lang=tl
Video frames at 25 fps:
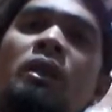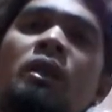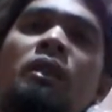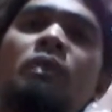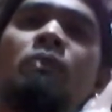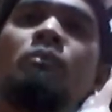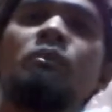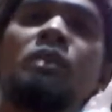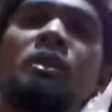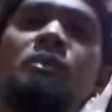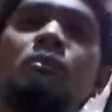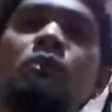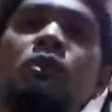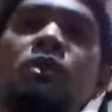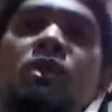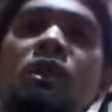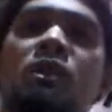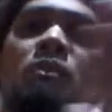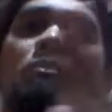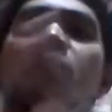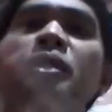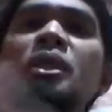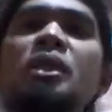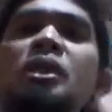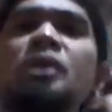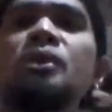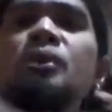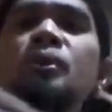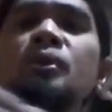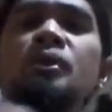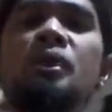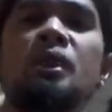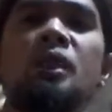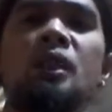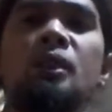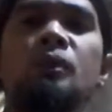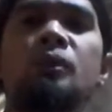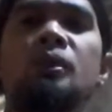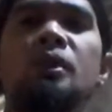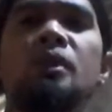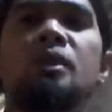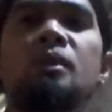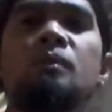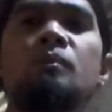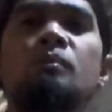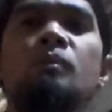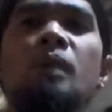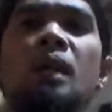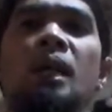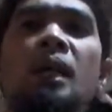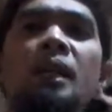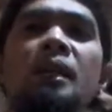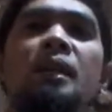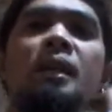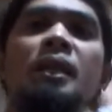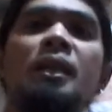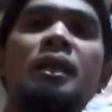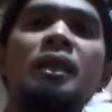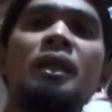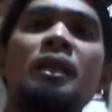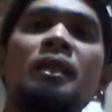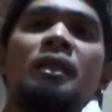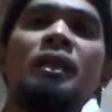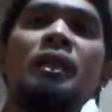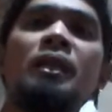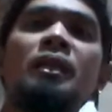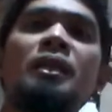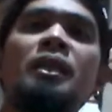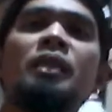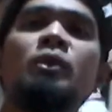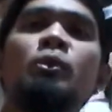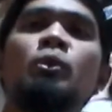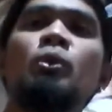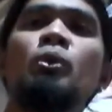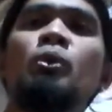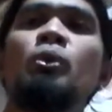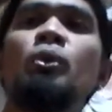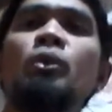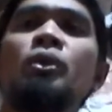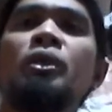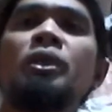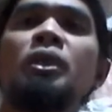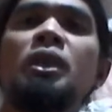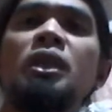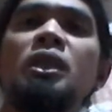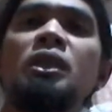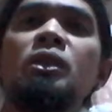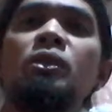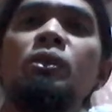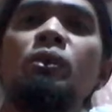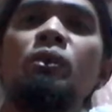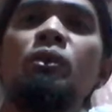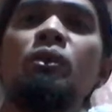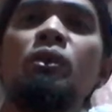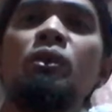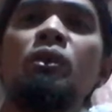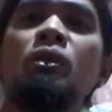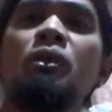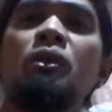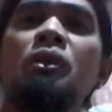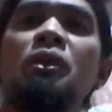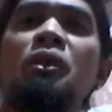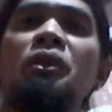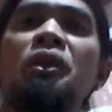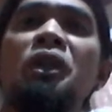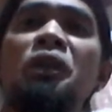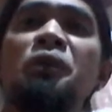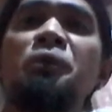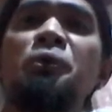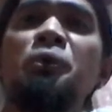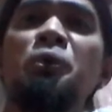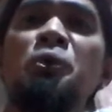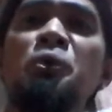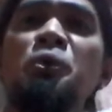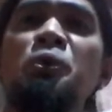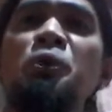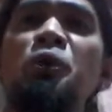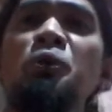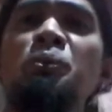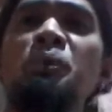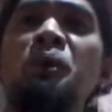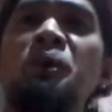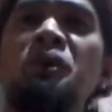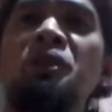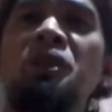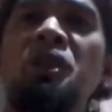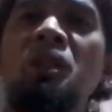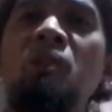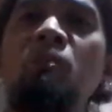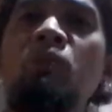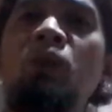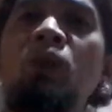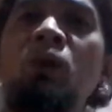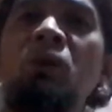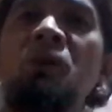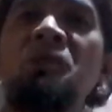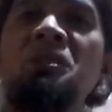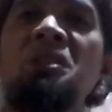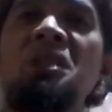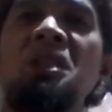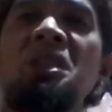imbis mo serbisyo sa dito sa simbahan nga gitukod ni Kristo, nagtukod man si Kibuloy